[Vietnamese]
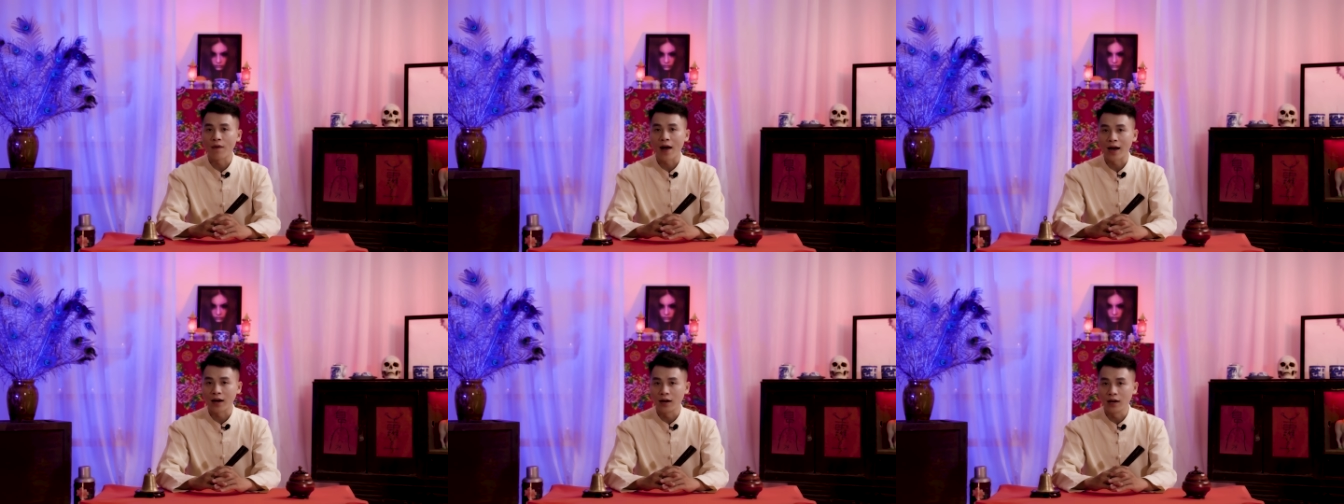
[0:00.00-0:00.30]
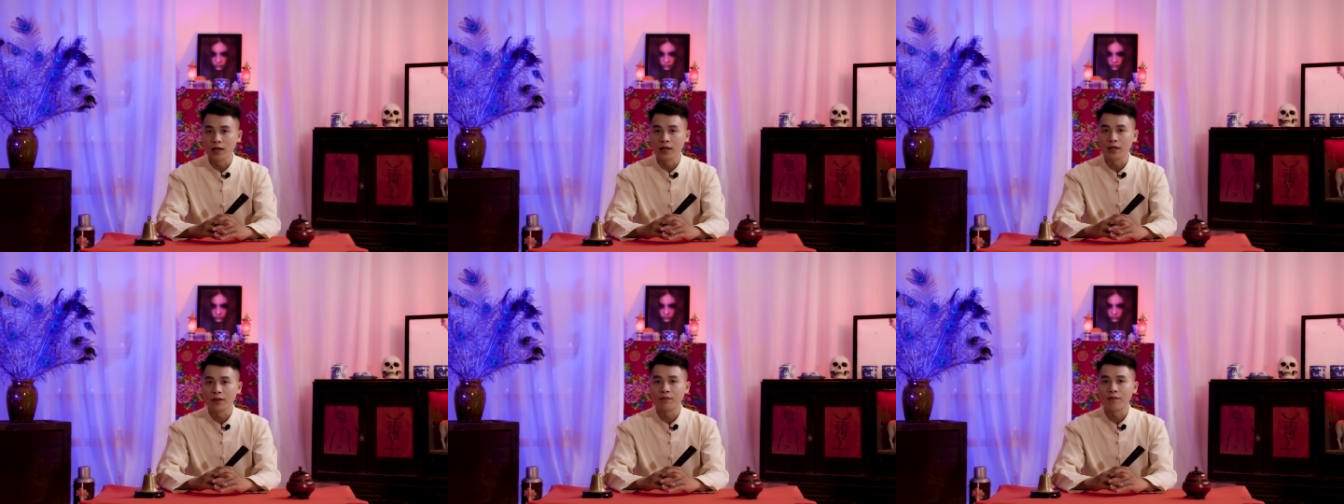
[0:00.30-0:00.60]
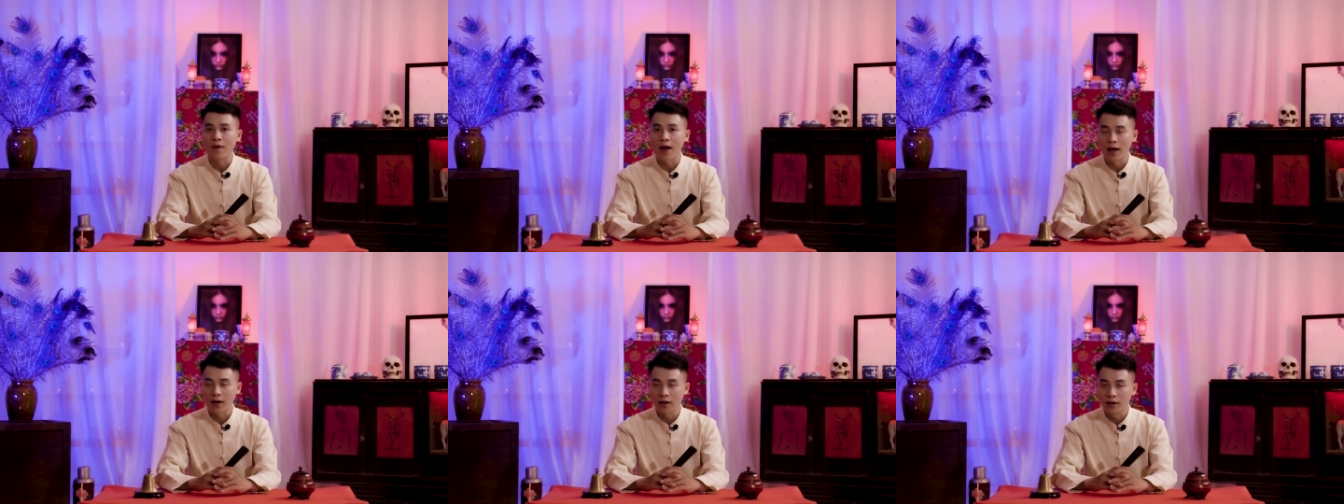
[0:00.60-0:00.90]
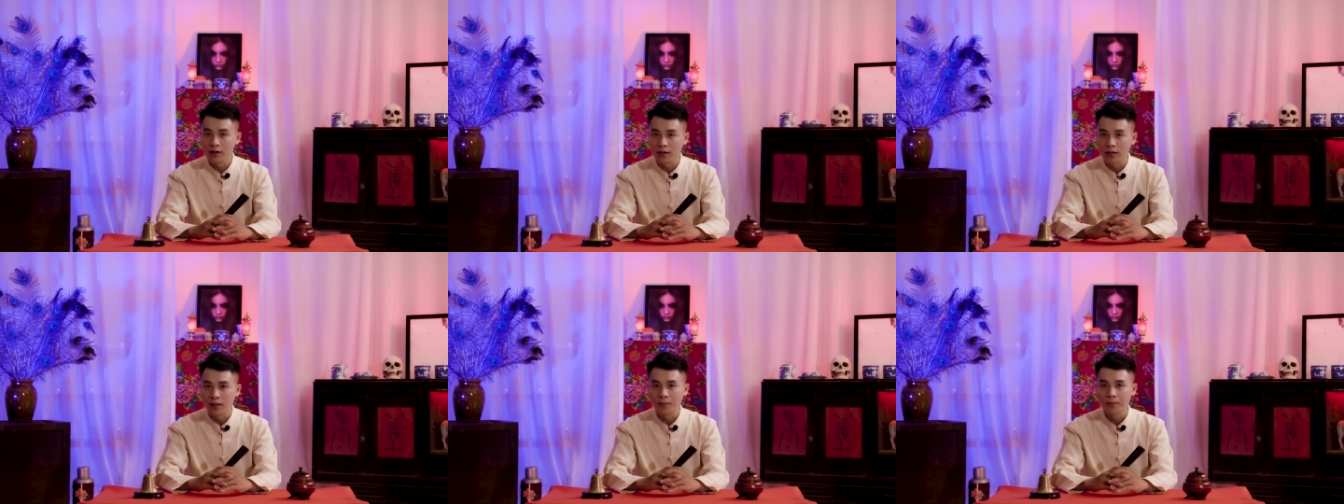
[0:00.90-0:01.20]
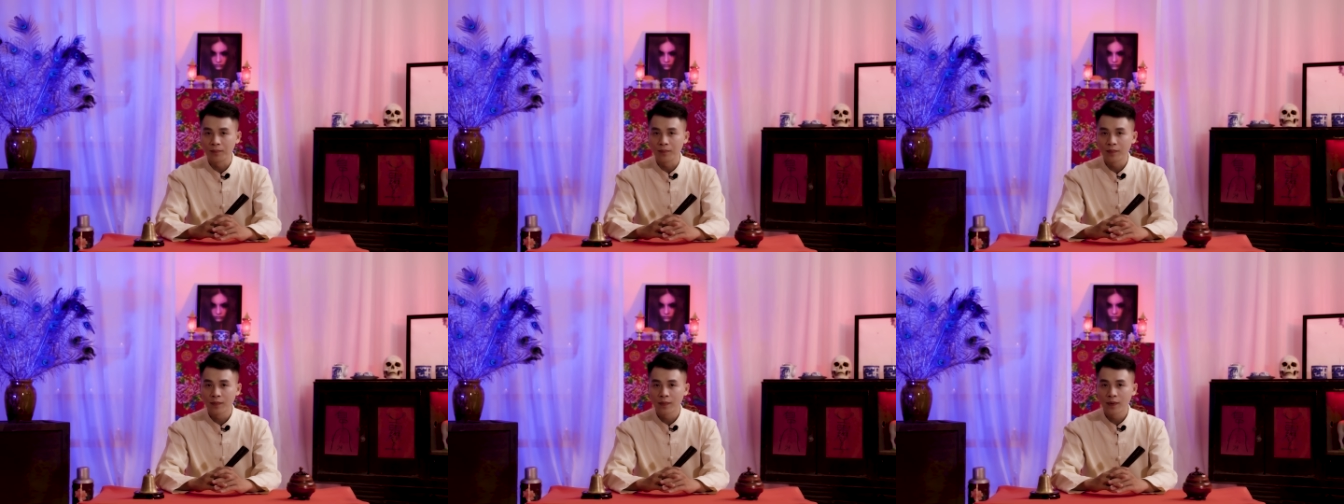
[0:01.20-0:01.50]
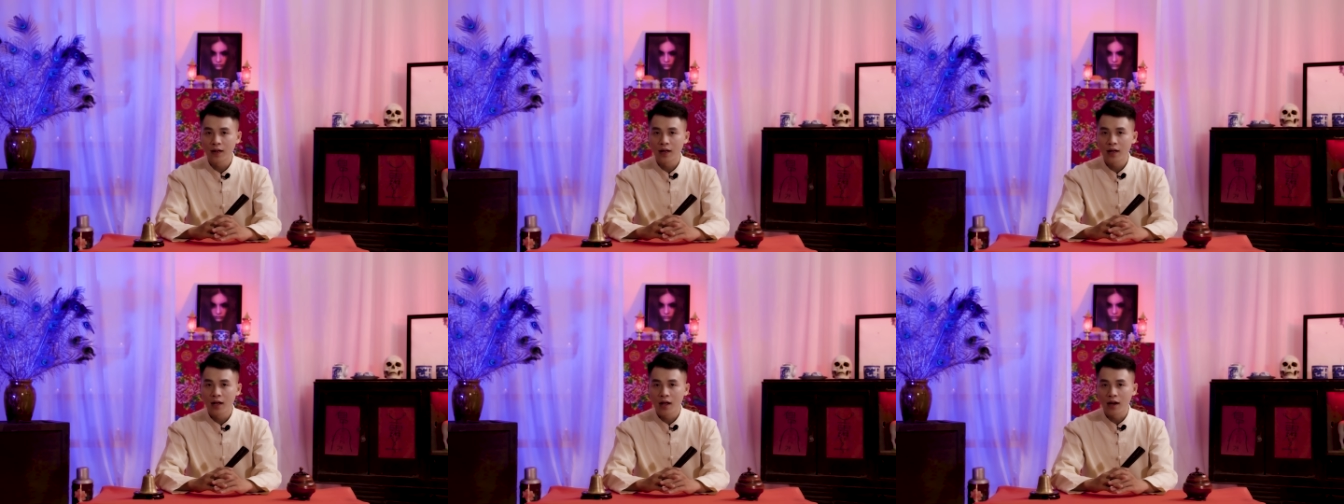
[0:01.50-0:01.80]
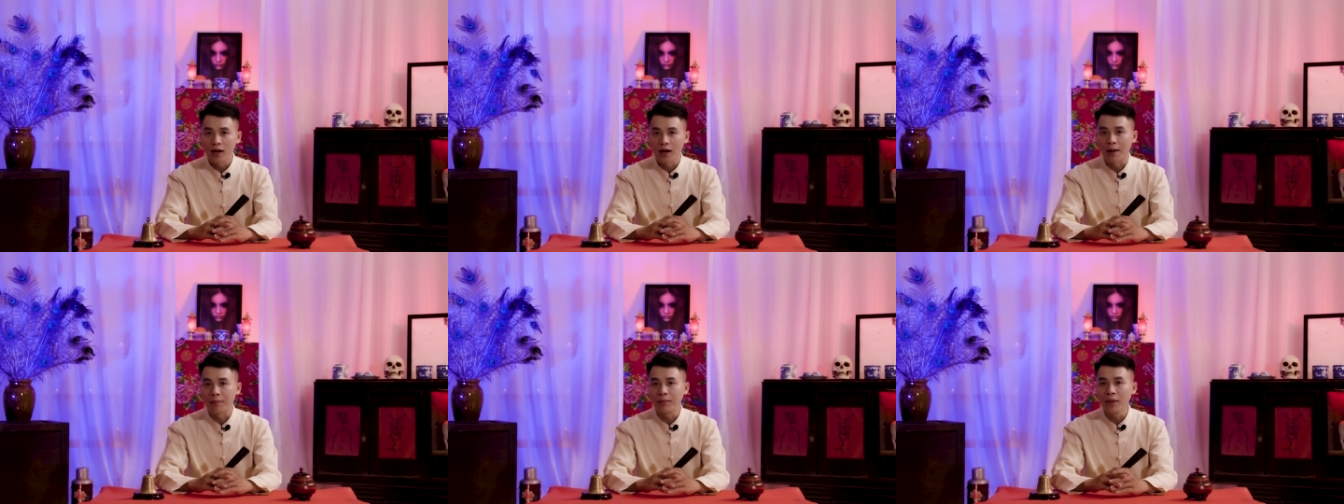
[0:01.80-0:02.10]
vàng ơi vàng ơi,
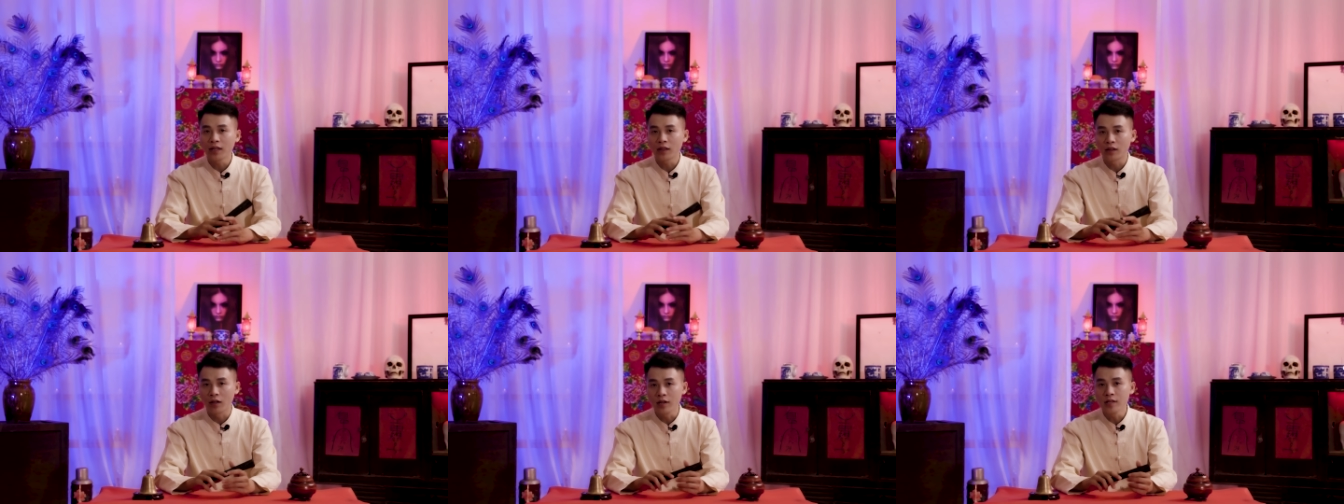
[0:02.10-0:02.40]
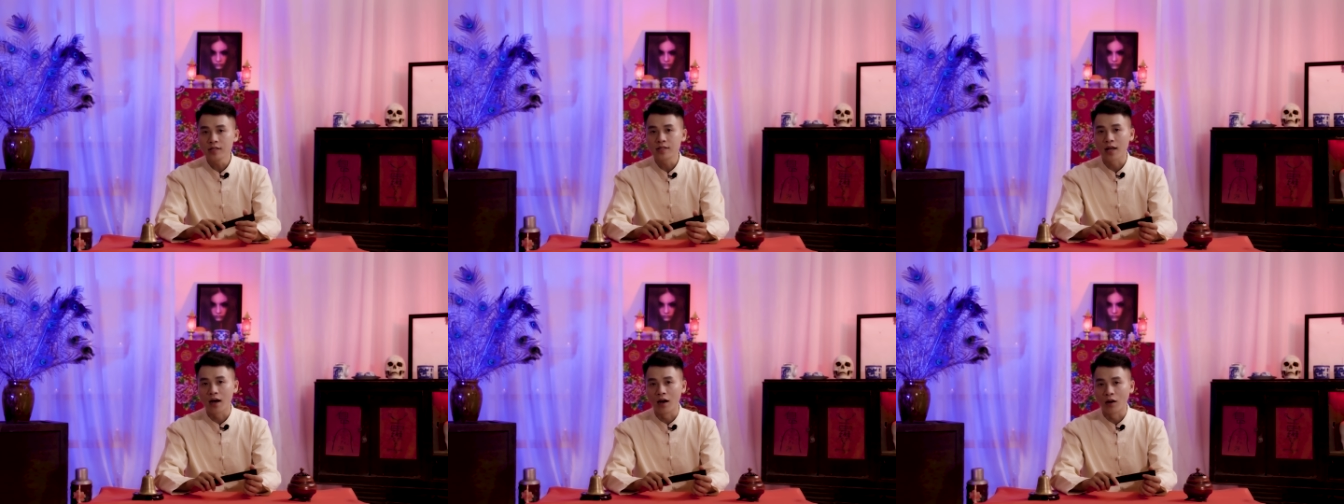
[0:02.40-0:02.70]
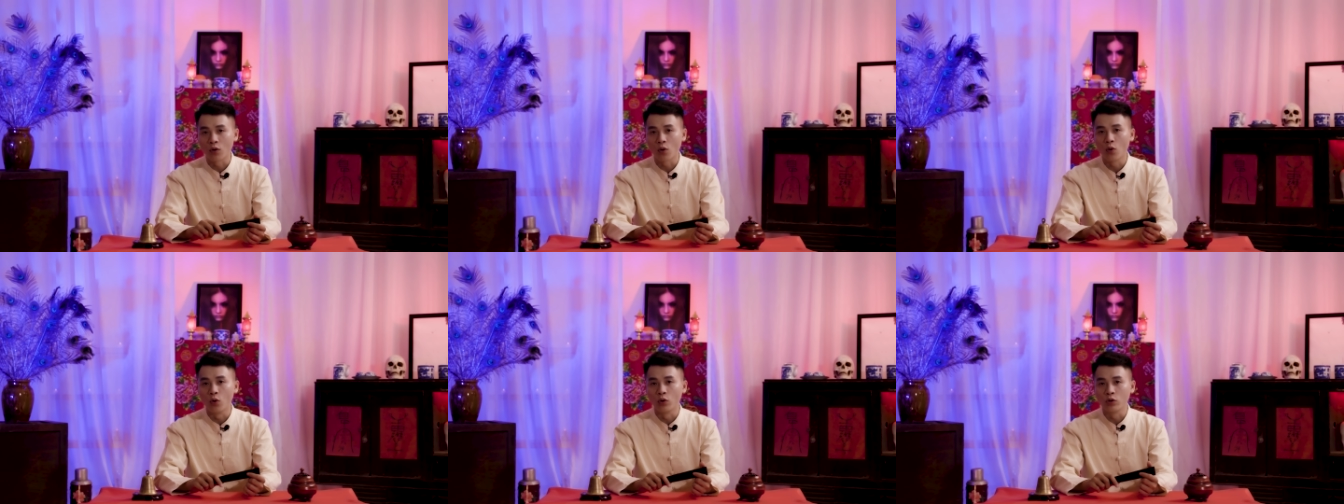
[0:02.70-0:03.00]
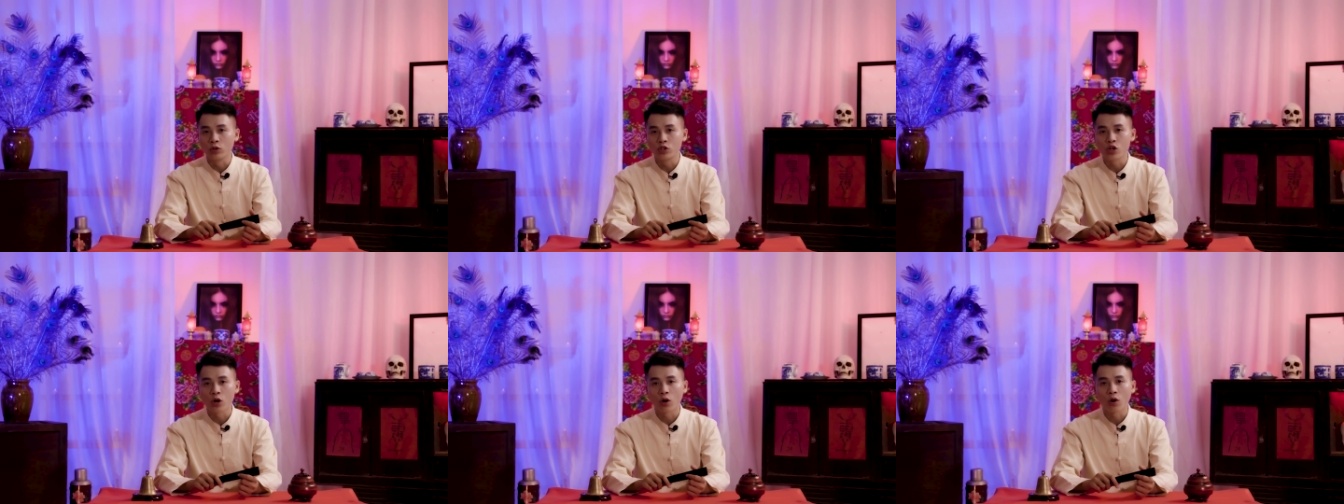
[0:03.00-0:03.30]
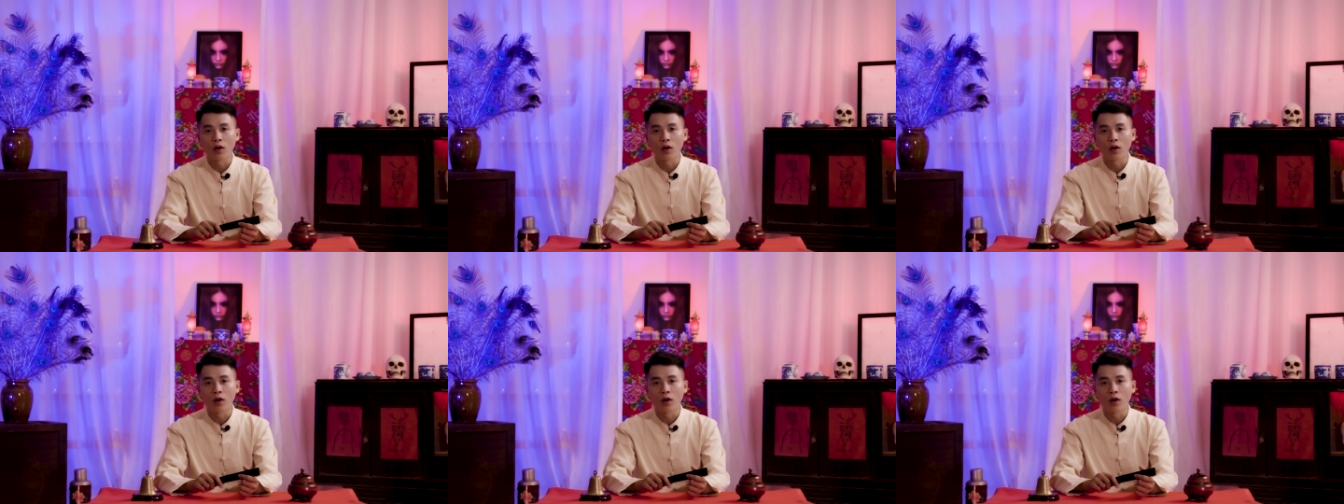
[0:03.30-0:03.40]
là biết tới giờ cụ cho